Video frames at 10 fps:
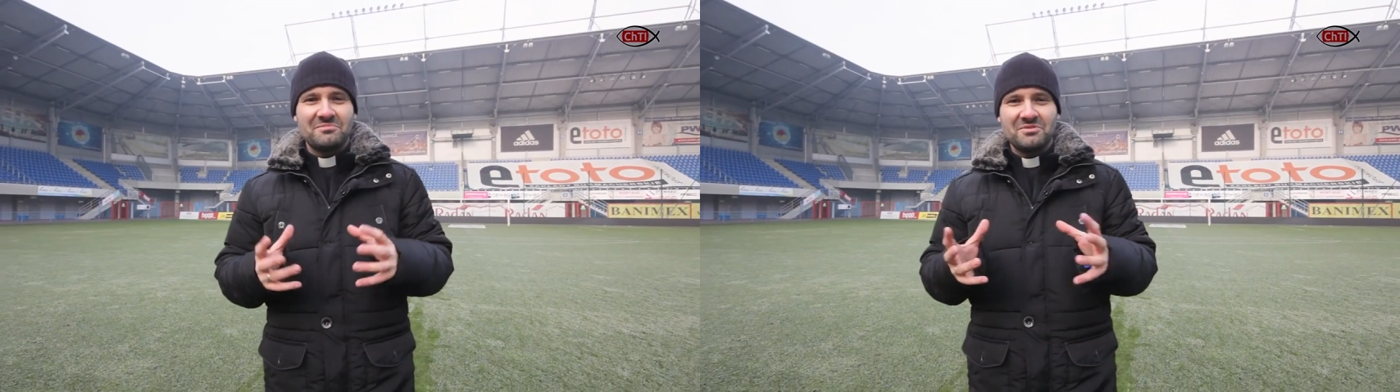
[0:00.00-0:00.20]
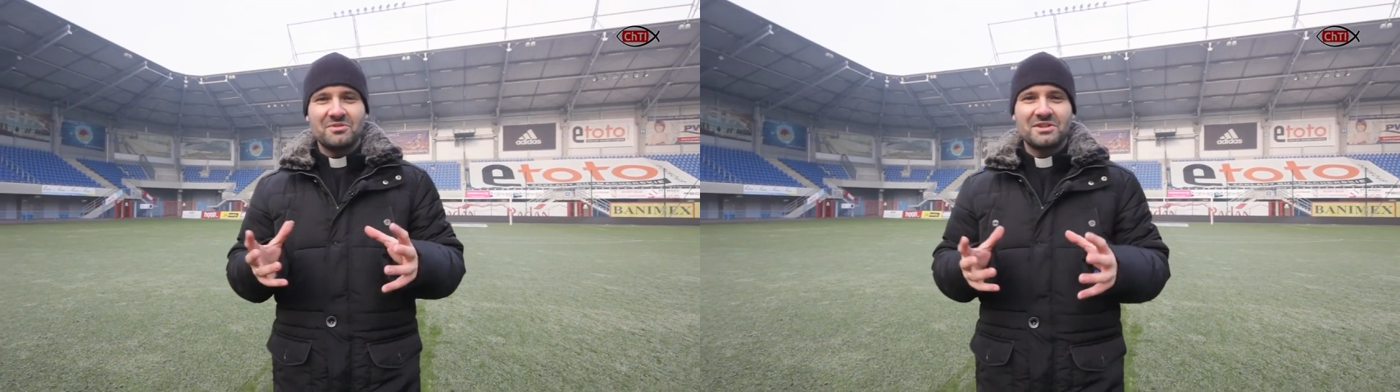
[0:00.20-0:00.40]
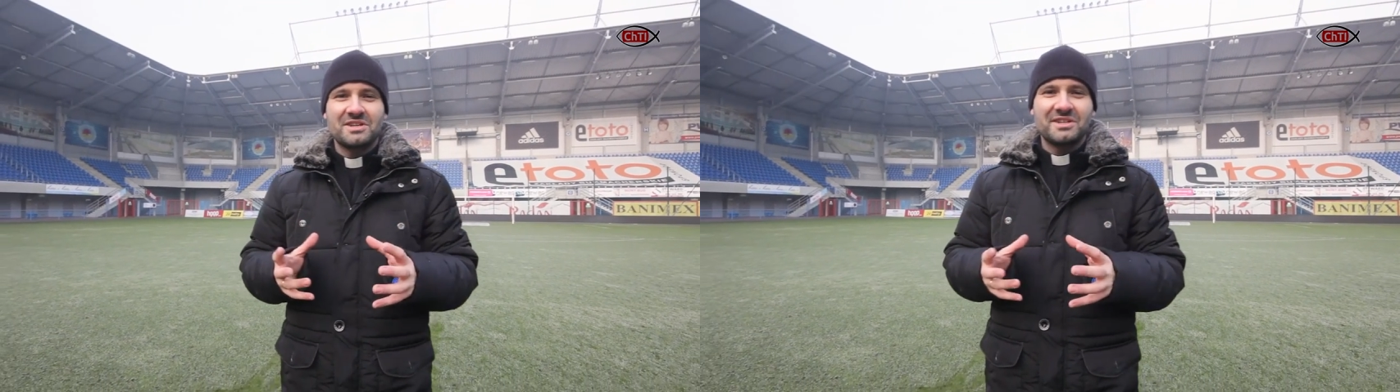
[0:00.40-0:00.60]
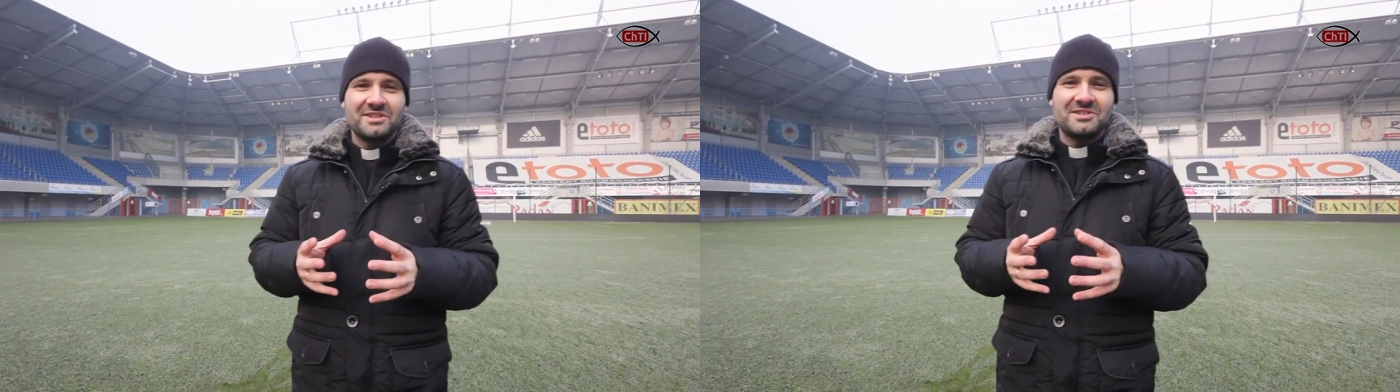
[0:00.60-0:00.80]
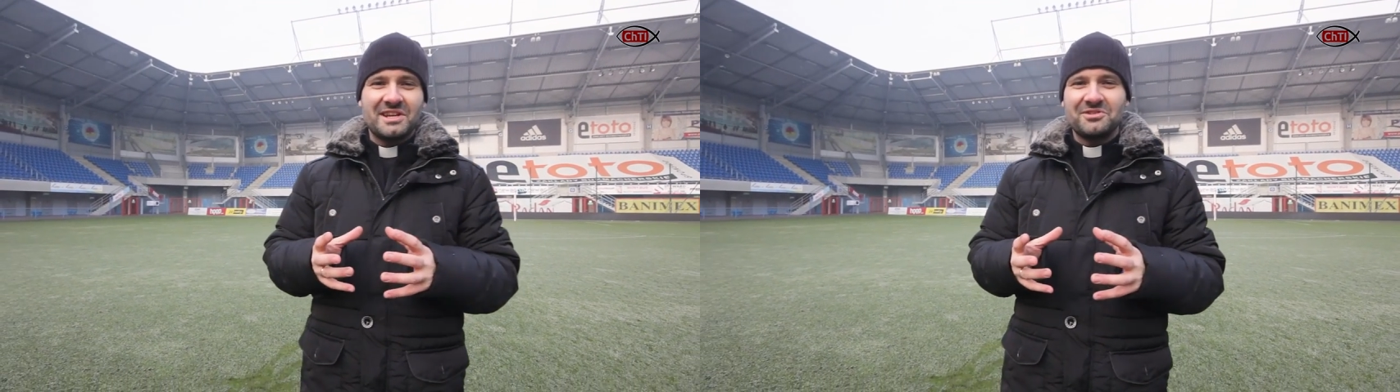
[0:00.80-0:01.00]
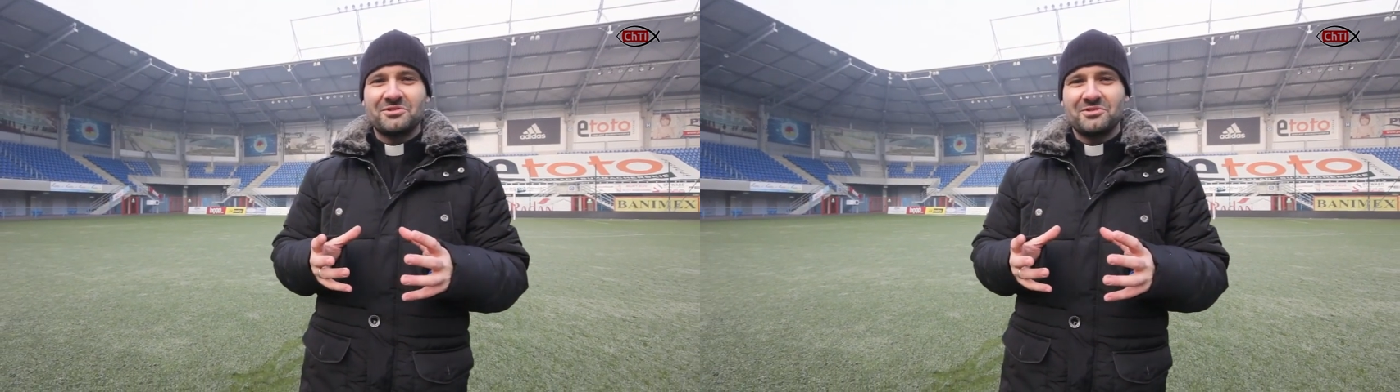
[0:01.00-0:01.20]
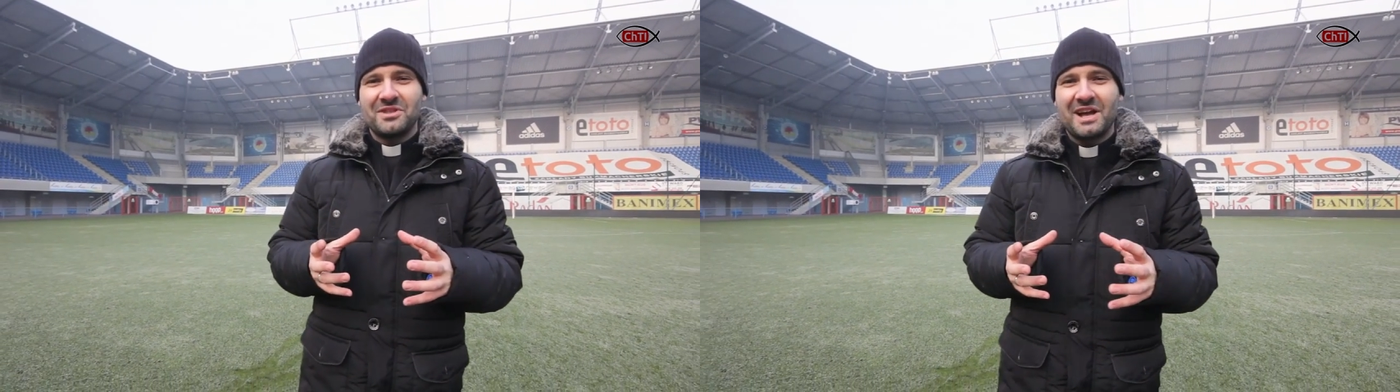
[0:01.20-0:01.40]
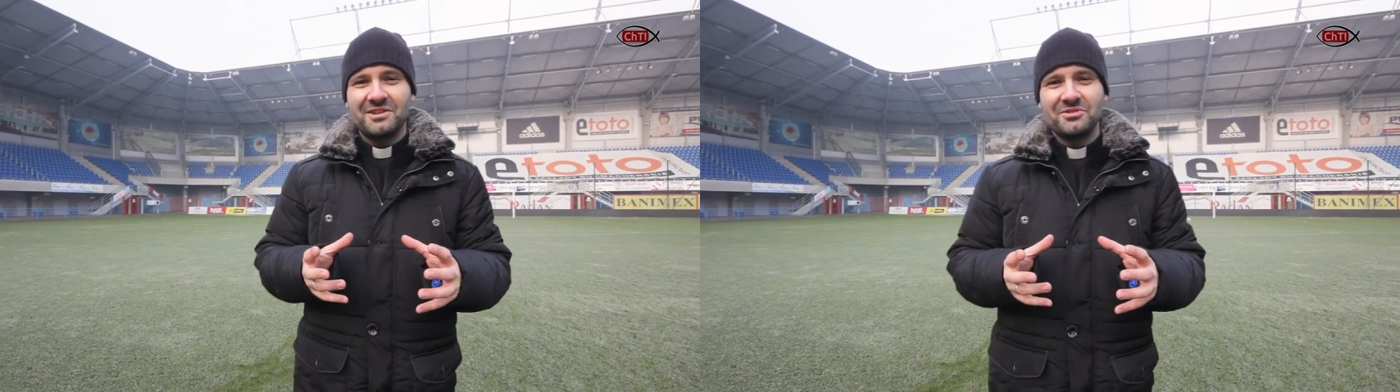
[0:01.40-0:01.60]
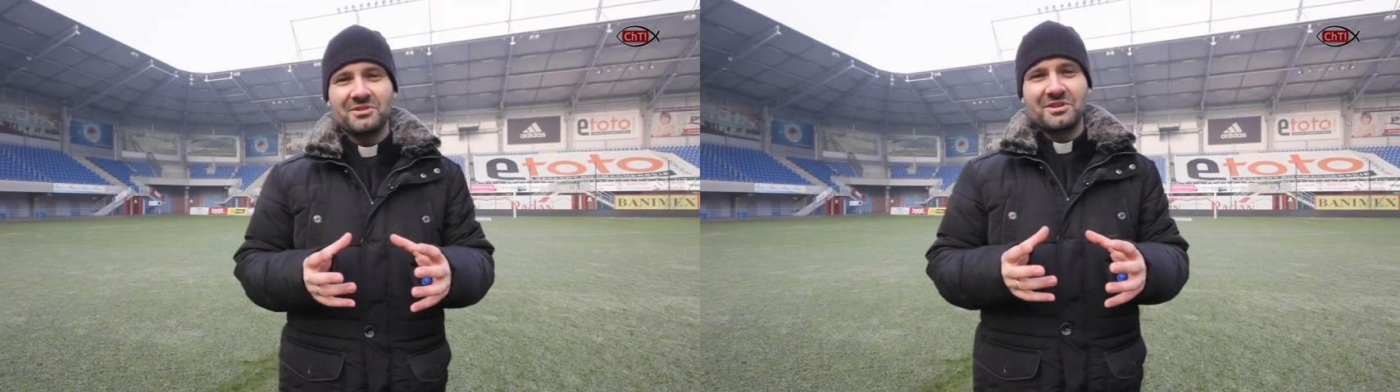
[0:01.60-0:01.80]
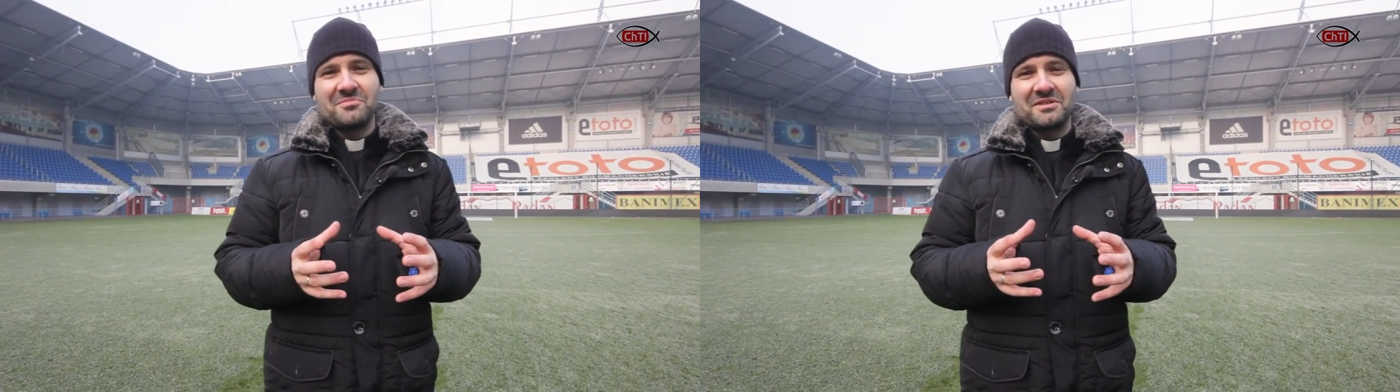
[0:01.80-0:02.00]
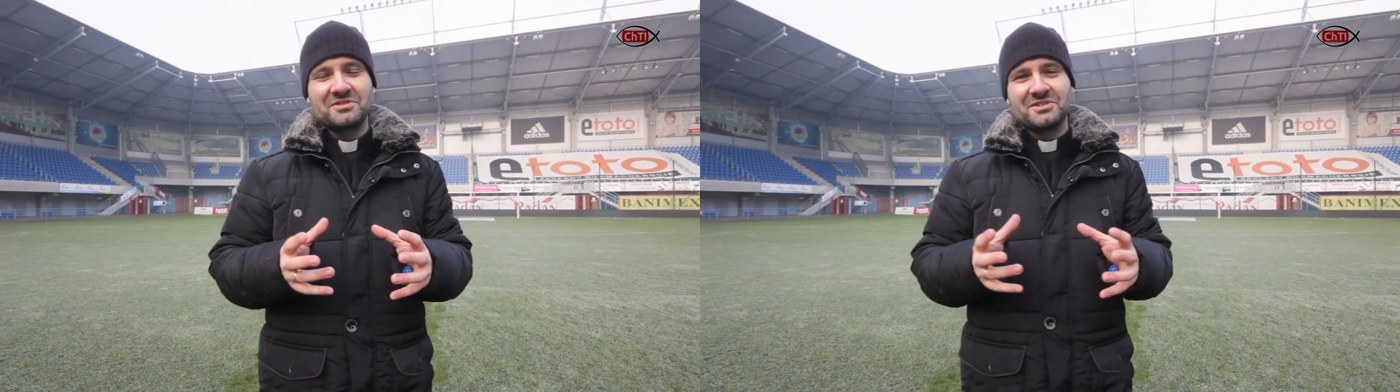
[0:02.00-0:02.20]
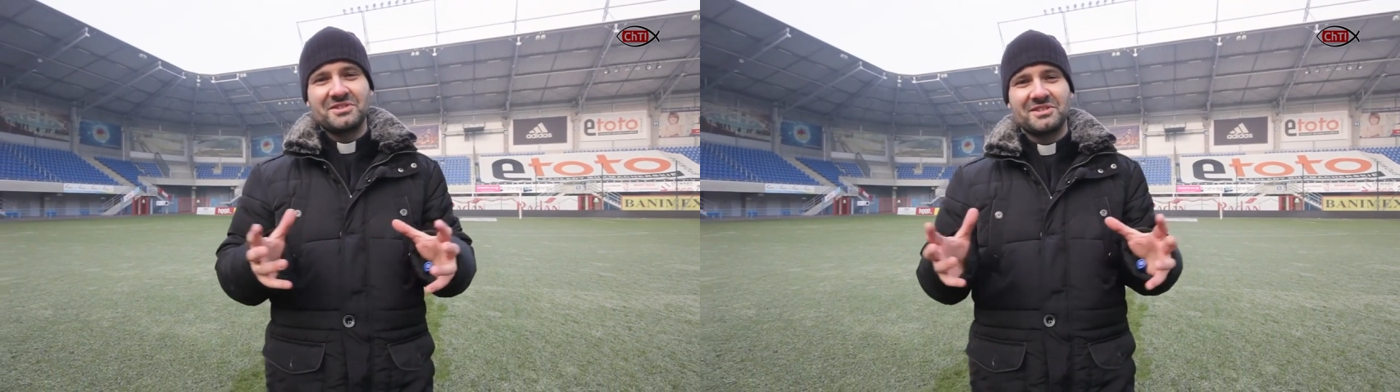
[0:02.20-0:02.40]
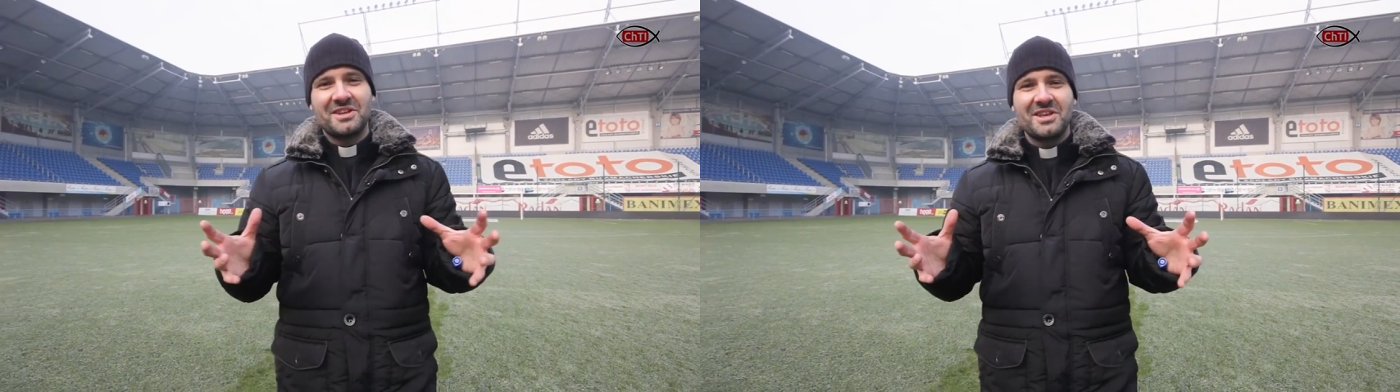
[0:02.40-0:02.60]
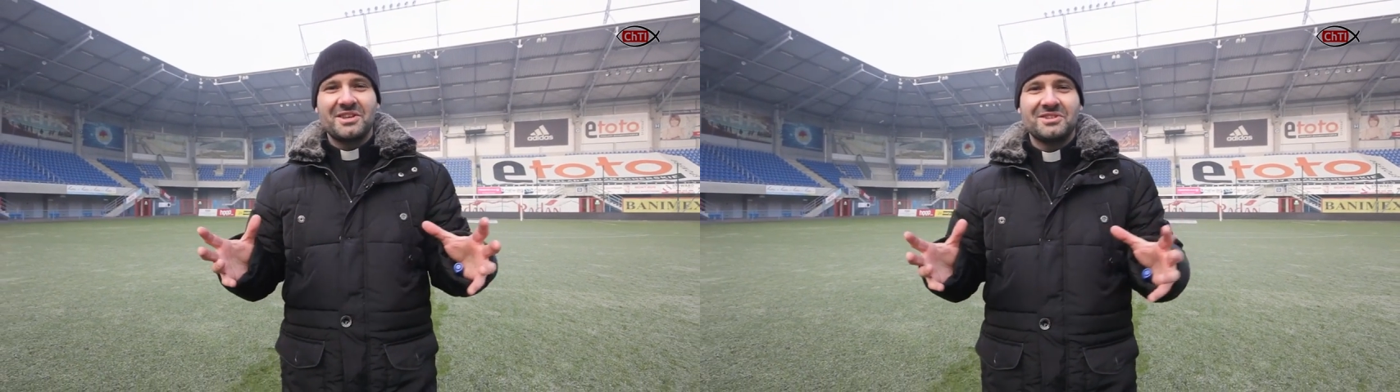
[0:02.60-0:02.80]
piłkarza Cristiano Ronaldo chyba wszyscy